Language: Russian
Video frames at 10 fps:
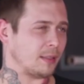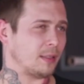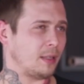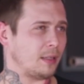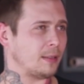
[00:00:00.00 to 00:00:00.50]
и
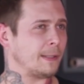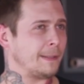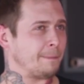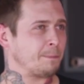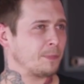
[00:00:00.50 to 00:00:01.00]
так далее,
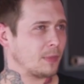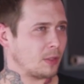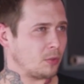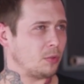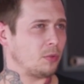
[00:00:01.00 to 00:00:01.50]
угу.
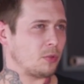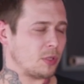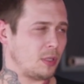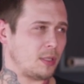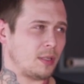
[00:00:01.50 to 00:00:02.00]
то
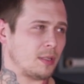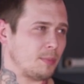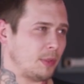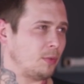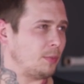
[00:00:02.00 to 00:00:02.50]
лучше 10 раз
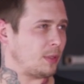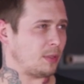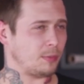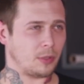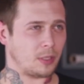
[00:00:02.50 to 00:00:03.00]

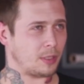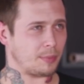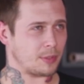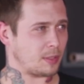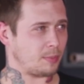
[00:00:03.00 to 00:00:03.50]
подумать, и многих я
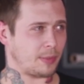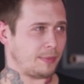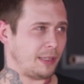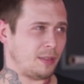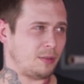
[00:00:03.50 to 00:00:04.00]
просто
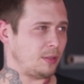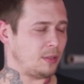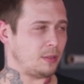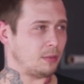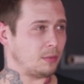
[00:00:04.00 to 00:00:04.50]
отправляю и
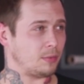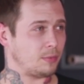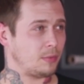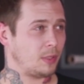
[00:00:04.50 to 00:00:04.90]
не делаю.